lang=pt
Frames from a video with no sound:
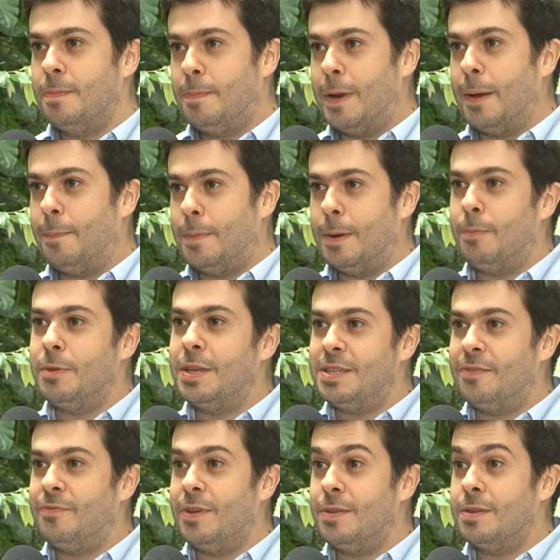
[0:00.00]
para poder
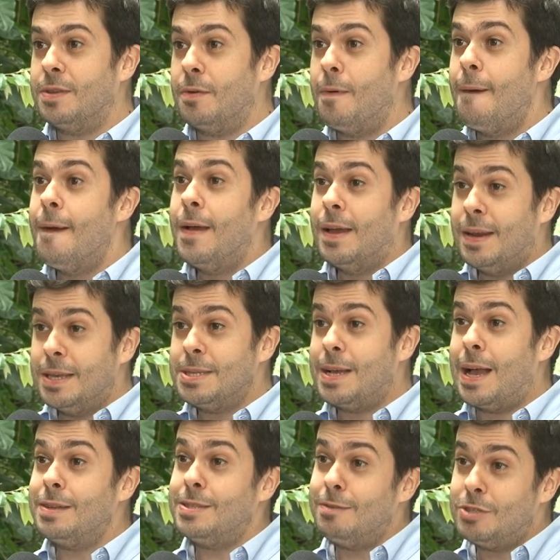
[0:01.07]
ser feito. Então, nesse
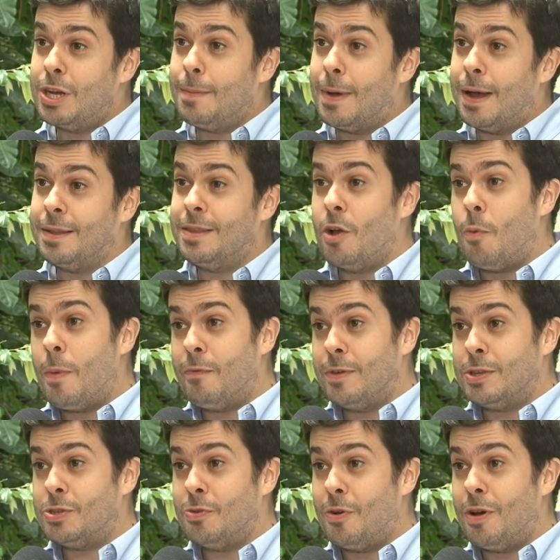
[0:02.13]
caso tem o Shabat, é uma
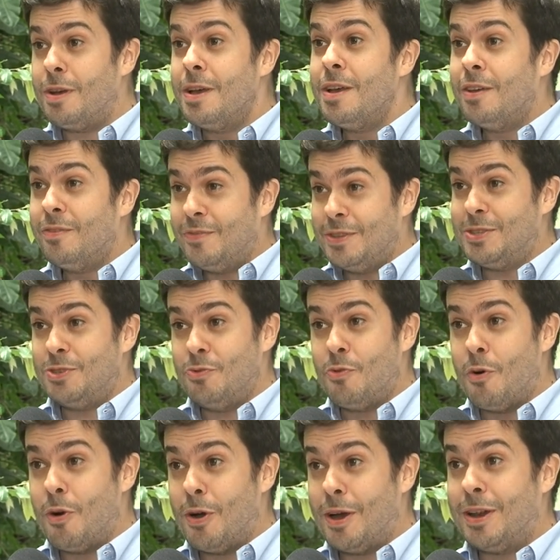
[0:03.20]
vez só, 25
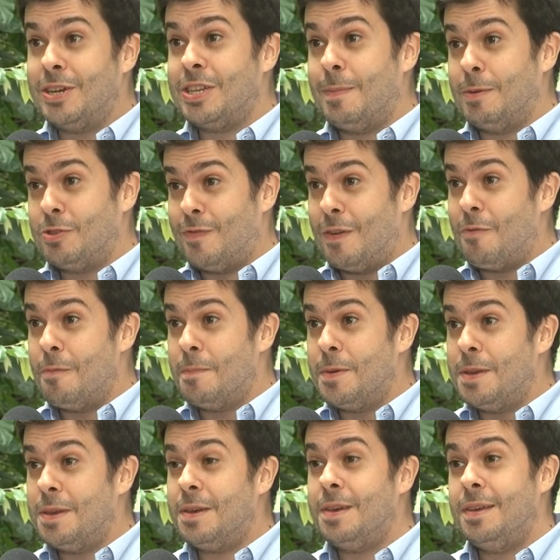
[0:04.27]
horas que a pessoa vai
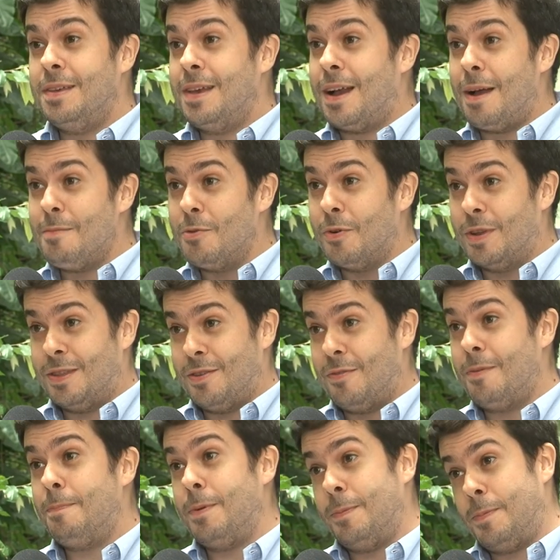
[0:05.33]
cumprir e acabou.
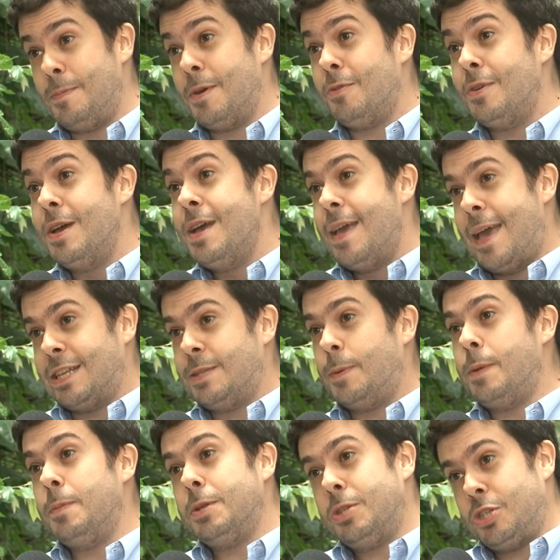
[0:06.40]
Então, primeiro, essa
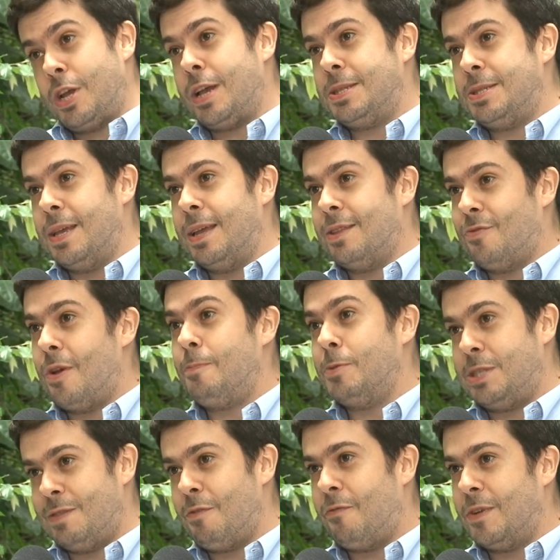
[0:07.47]
premissa já é aceita, então é
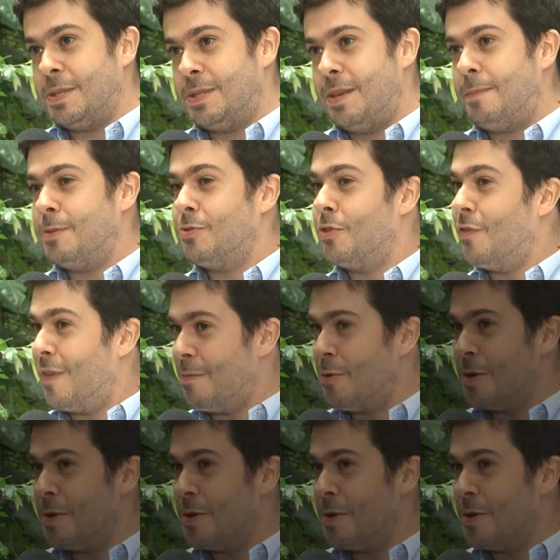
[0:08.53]
possível fazer, a pessoa não vai